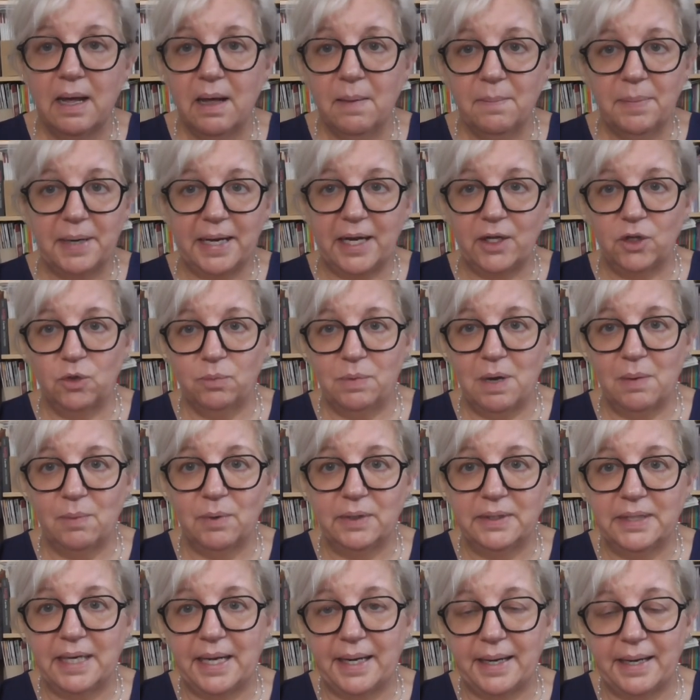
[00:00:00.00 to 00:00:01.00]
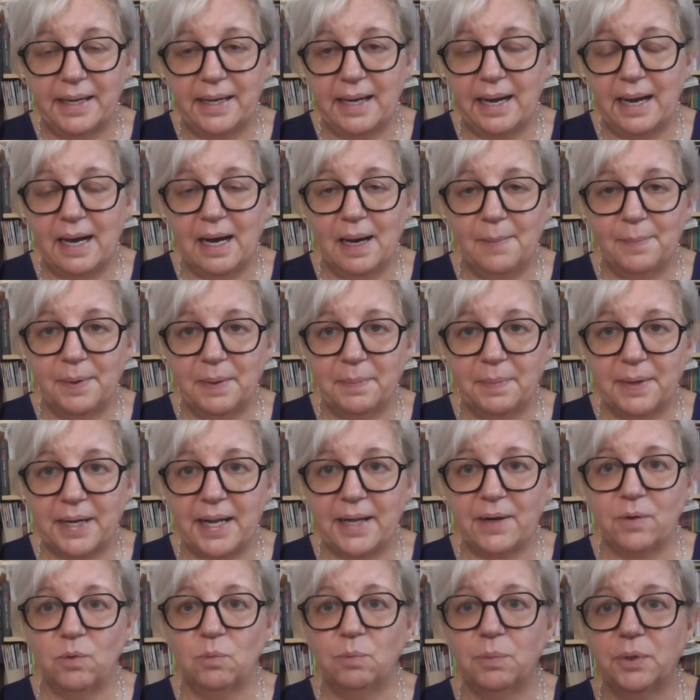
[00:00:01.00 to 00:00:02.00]
perché dobbiamo andare a
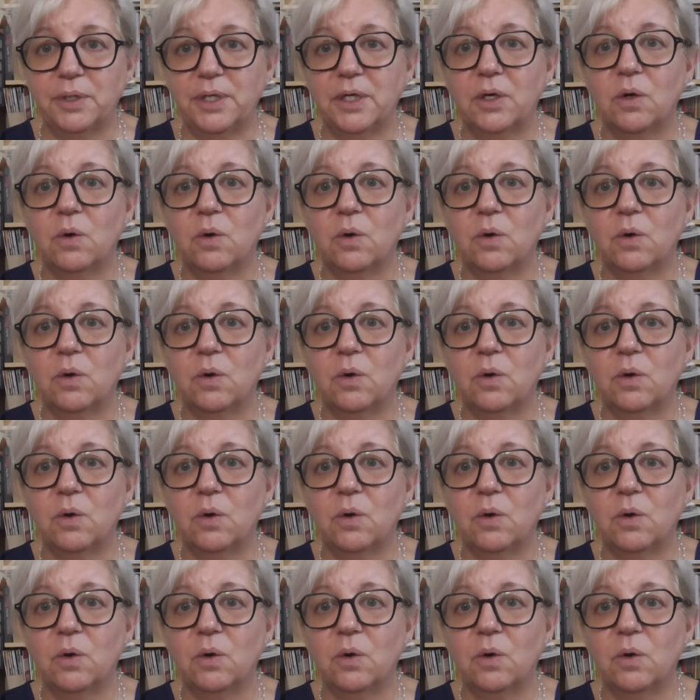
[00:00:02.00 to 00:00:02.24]
preparare un po' di